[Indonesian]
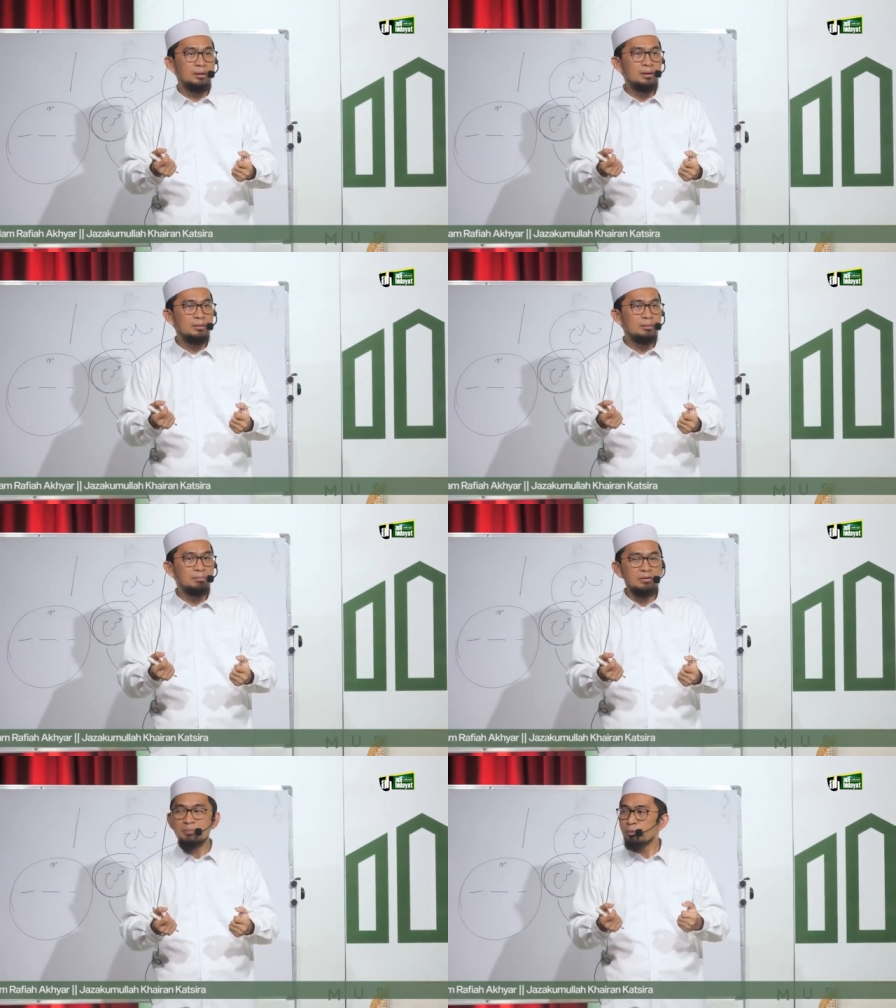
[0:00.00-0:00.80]
ya
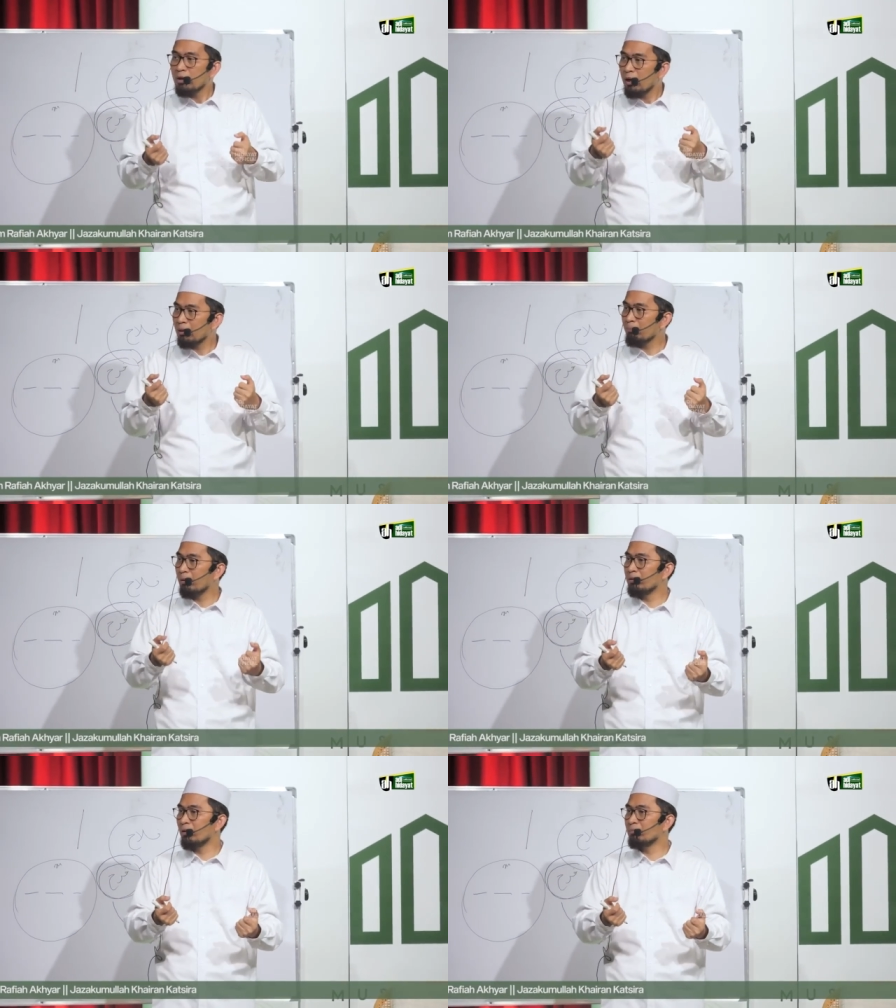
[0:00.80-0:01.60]
masih punya
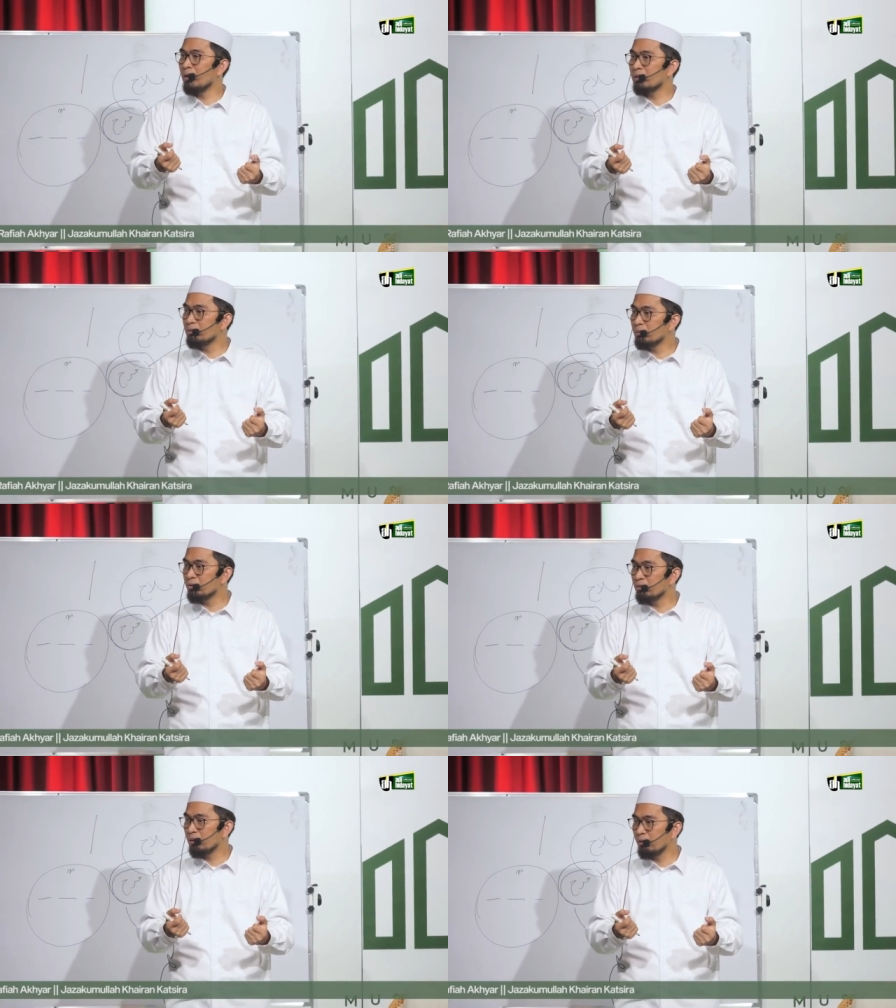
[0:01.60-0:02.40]
harapan yang
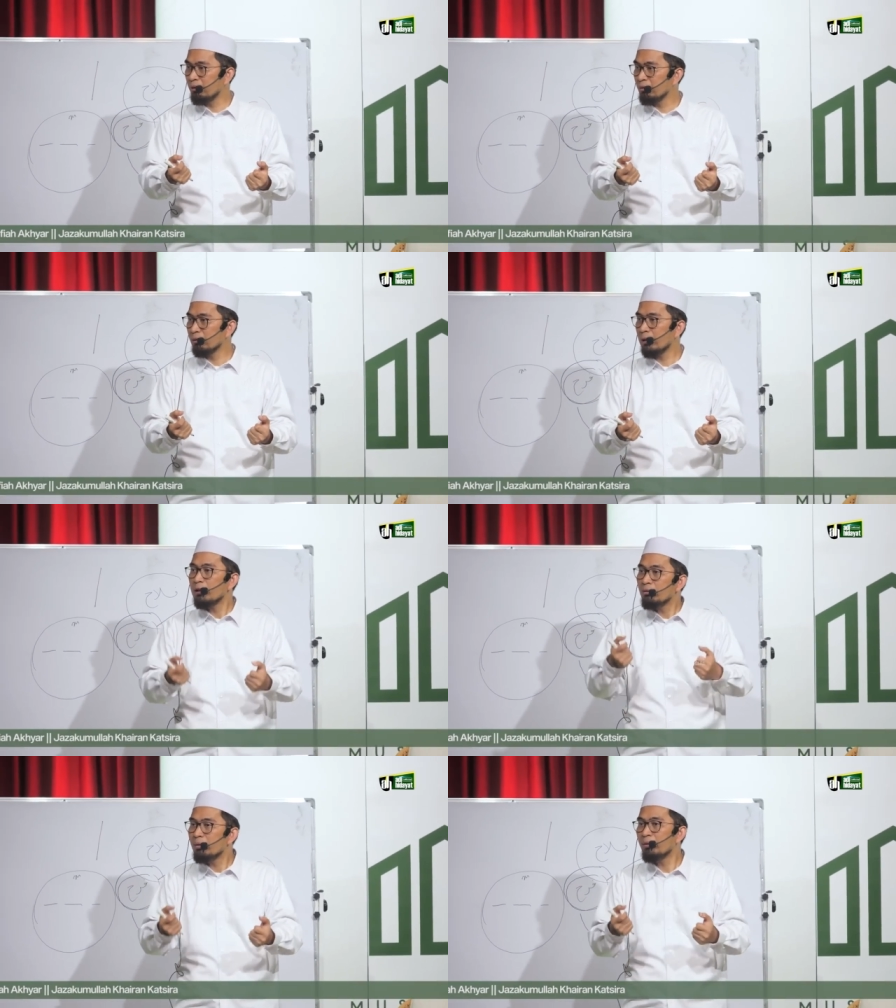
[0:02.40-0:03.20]
bagus, gitu kan? Nah
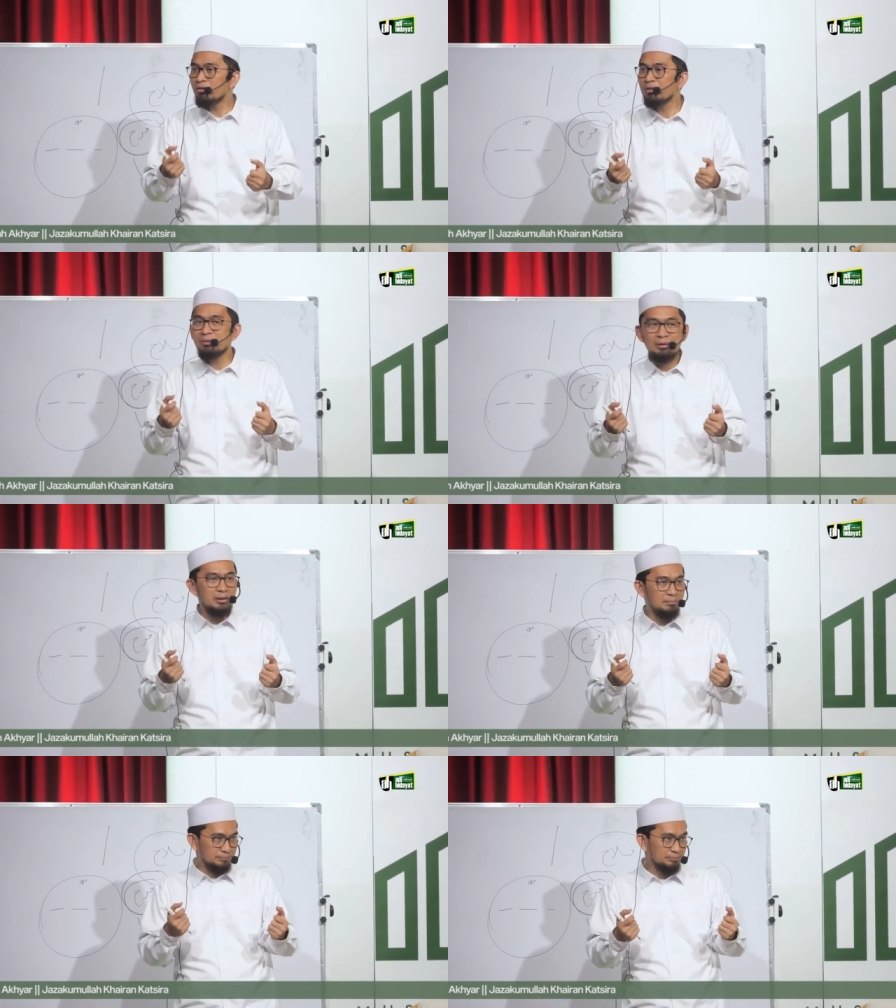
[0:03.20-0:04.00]
itu namanya
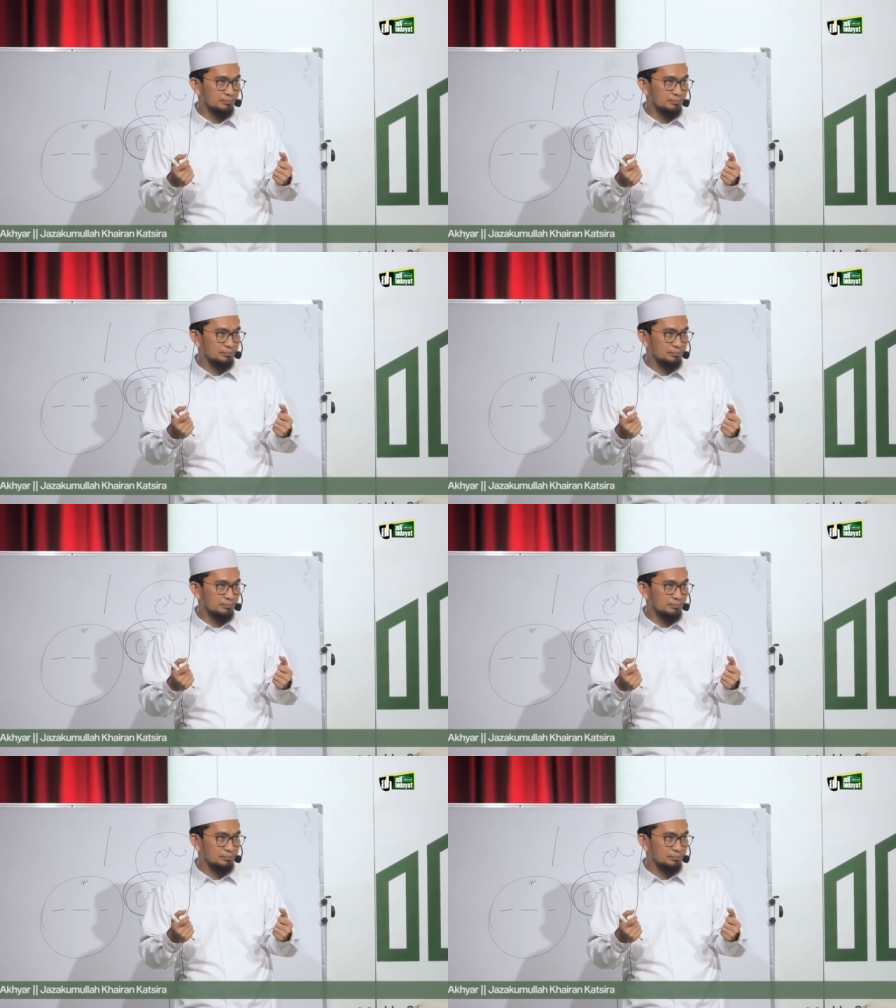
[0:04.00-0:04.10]
silaturahim.